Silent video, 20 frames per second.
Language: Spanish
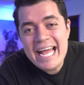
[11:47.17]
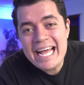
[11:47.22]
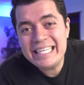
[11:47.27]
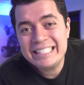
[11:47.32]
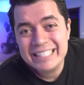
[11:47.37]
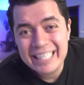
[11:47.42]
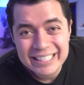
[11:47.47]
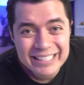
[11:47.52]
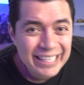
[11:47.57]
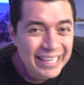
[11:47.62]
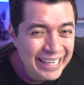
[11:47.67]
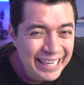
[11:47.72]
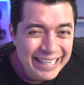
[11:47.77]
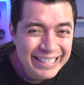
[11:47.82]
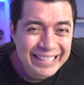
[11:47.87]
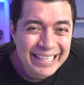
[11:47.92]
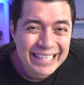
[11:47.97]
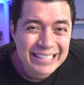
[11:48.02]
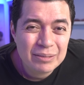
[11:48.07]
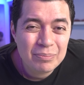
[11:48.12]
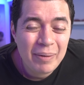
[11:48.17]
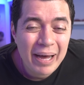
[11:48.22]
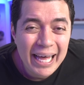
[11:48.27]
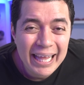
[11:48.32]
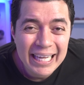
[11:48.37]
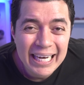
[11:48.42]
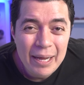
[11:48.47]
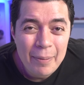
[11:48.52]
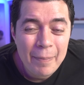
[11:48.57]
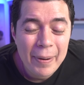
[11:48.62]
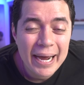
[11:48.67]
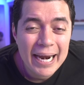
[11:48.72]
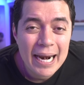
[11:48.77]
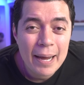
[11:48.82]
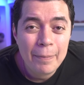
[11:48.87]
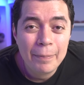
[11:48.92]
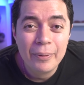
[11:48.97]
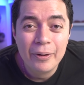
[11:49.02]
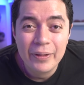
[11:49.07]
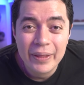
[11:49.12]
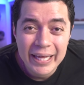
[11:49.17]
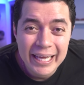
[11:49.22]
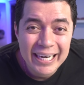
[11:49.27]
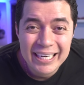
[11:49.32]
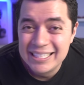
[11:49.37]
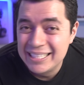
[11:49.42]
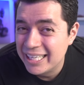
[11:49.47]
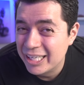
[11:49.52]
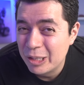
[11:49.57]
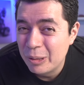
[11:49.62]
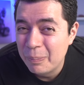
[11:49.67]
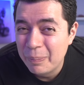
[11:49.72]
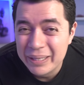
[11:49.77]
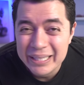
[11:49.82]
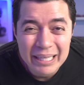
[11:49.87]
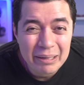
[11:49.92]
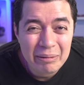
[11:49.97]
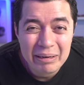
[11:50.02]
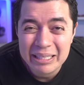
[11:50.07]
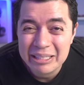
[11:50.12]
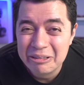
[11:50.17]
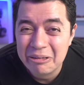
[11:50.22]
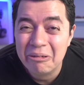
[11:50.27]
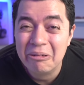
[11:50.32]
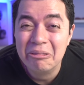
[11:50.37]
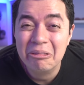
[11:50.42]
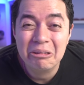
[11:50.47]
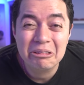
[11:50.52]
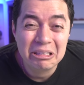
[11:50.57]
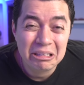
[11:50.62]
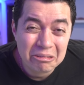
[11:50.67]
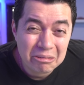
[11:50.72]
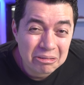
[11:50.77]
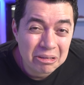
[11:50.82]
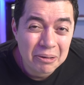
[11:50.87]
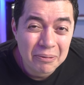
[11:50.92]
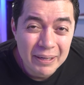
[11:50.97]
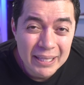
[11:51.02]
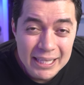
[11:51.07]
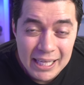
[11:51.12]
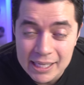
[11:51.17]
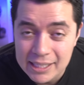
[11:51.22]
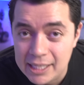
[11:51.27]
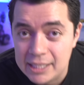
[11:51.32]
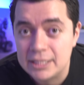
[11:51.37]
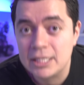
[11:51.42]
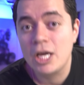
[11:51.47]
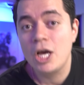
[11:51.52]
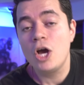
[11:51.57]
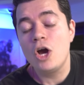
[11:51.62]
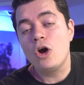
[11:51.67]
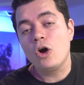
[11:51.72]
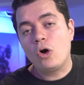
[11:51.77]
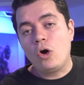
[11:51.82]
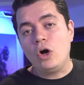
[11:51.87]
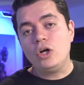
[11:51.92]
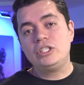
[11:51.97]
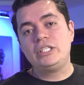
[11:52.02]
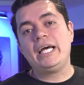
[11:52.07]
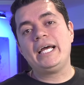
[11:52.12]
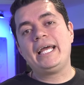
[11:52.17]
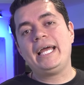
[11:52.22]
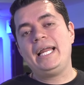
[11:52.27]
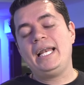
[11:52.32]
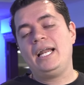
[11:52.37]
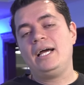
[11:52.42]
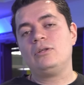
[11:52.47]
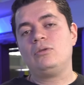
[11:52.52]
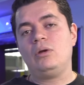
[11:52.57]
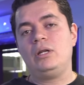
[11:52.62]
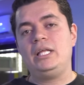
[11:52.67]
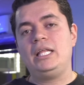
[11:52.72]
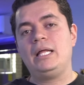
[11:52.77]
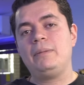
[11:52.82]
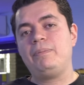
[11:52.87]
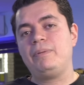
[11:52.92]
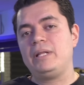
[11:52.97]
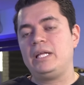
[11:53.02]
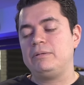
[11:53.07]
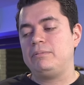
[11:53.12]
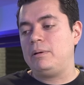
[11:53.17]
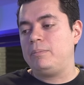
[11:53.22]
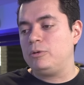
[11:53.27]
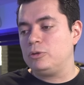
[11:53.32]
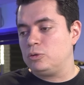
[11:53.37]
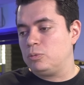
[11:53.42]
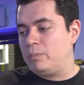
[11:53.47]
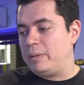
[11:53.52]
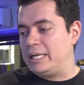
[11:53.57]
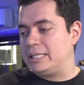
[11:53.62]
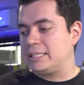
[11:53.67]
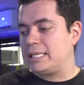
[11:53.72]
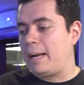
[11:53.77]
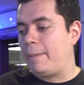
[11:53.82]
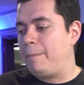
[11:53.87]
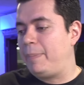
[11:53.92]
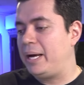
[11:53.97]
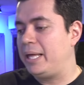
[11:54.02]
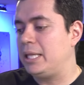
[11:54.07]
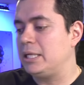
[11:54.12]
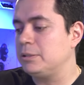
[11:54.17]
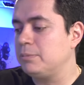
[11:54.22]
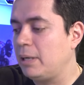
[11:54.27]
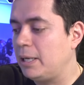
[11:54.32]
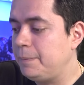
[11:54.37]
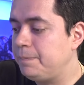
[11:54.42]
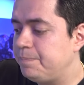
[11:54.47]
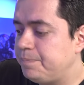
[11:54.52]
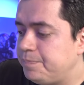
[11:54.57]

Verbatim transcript: estas tarjetas madre van a poder ser compatibles con 256. Cosa que en la actualidad pues las vemos más capadas, ¿vale?